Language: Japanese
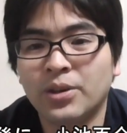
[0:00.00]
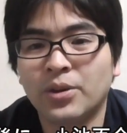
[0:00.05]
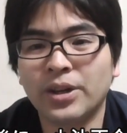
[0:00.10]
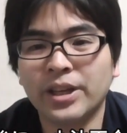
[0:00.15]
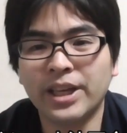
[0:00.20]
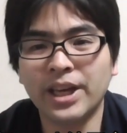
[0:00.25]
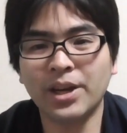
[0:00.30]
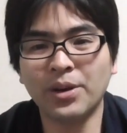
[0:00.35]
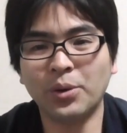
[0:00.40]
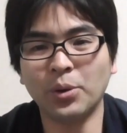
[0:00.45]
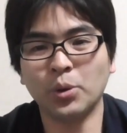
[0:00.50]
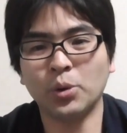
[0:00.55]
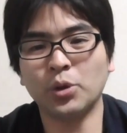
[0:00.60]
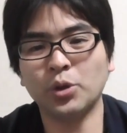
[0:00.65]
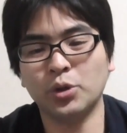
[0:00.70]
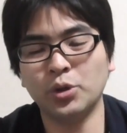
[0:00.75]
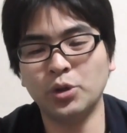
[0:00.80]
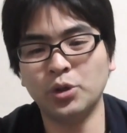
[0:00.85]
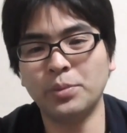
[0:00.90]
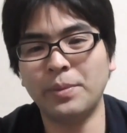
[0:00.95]
これ結構
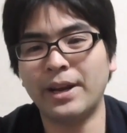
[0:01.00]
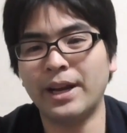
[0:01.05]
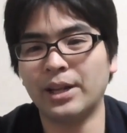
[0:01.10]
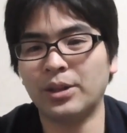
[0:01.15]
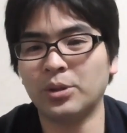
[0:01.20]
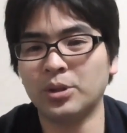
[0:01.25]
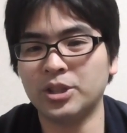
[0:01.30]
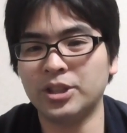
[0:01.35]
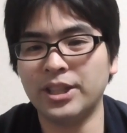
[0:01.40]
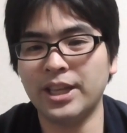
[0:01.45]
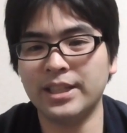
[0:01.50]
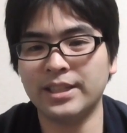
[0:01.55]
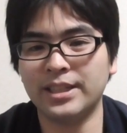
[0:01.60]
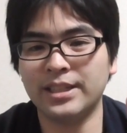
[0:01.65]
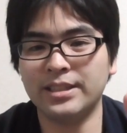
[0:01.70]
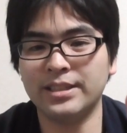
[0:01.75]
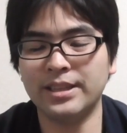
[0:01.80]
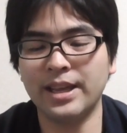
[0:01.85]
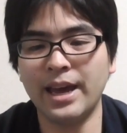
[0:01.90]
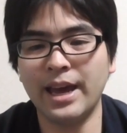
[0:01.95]
有名な都市伝
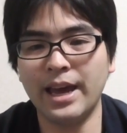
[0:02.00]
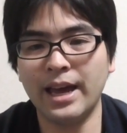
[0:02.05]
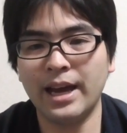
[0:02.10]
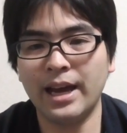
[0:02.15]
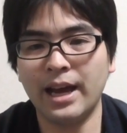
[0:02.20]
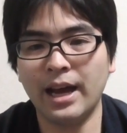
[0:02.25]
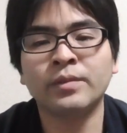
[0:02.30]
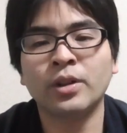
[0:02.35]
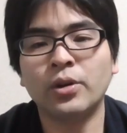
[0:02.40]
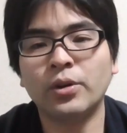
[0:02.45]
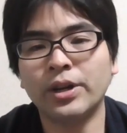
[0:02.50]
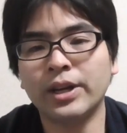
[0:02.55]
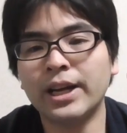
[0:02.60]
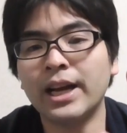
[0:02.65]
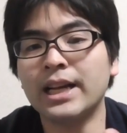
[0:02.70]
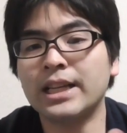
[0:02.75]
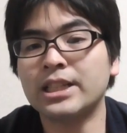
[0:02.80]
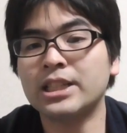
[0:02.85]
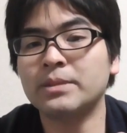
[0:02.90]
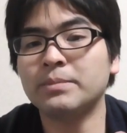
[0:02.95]
説で、これ
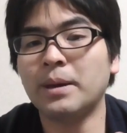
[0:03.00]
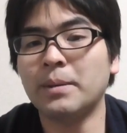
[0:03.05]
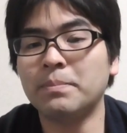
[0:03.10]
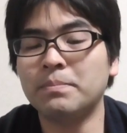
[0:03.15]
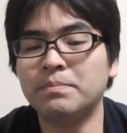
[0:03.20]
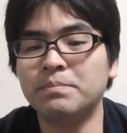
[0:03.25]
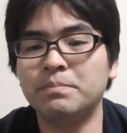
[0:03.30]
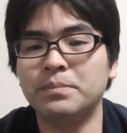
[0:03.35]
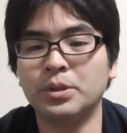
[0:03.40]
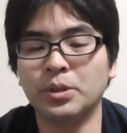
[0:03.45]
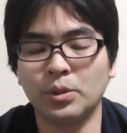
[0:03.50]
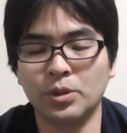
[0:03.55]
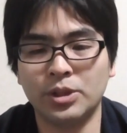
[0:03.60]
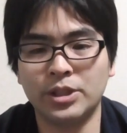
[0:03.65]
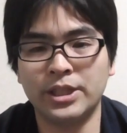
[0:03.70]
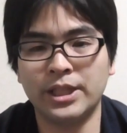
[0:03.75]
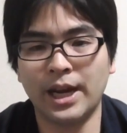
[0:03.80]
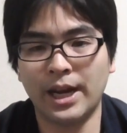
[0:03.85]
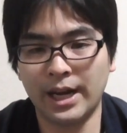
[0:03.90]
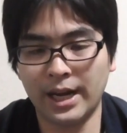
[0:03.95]
がスマップの
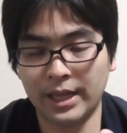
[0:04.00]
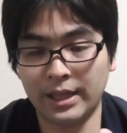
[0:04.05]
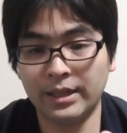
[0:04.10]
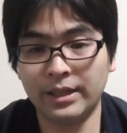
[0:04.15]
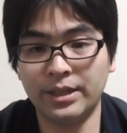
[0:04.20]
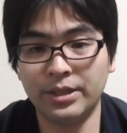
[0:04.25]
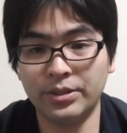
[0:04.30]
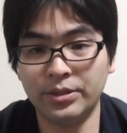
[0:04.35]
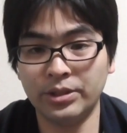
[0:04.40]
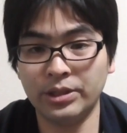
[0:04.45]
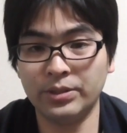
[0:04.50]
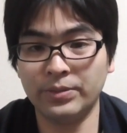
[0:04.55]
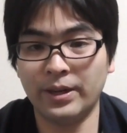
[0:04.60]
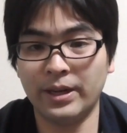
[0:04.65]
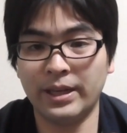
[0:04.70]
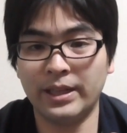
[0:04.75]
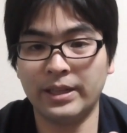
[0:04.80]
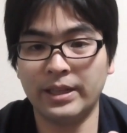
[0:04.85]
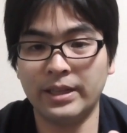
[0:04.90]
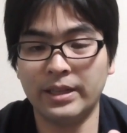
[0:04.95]
力っていう風に
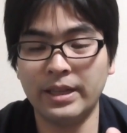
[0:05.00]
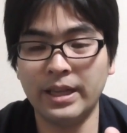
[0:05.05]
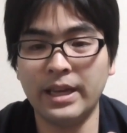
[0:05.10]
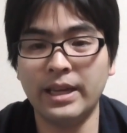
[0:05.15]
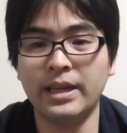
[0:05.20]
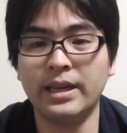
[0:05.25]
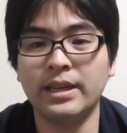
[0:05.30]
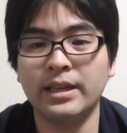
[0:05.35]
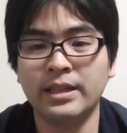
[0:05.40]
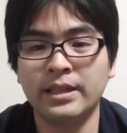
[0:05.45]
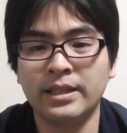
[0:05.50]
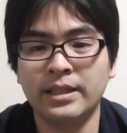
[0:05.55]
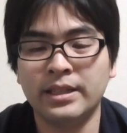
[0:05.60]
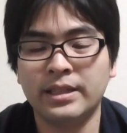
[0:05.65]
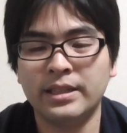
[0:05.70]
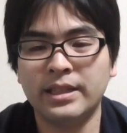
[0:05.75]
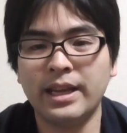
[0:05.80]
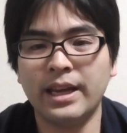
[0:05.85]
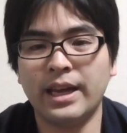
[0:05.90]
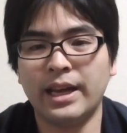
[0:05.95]
言われてて、
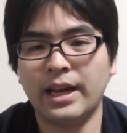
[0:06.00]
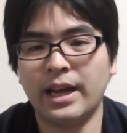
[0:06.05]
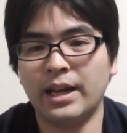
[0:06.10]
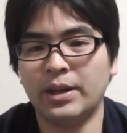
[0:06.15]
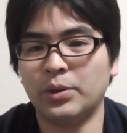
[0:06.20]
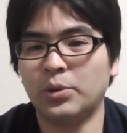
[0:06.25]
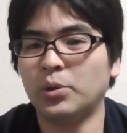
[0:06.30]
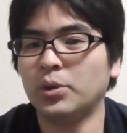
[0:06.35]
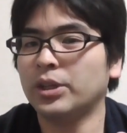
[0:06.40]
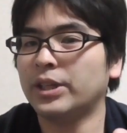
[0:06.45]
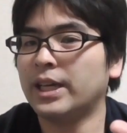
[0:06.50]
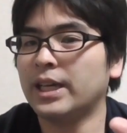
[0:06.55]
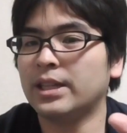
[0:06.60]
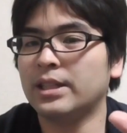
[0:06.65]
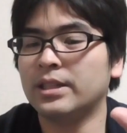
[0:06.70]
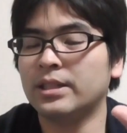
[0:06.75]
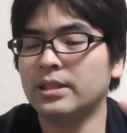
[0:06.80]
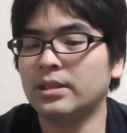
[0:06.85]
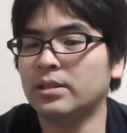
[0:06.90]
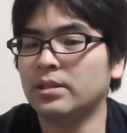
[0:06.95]
で、小
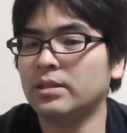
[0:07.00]
池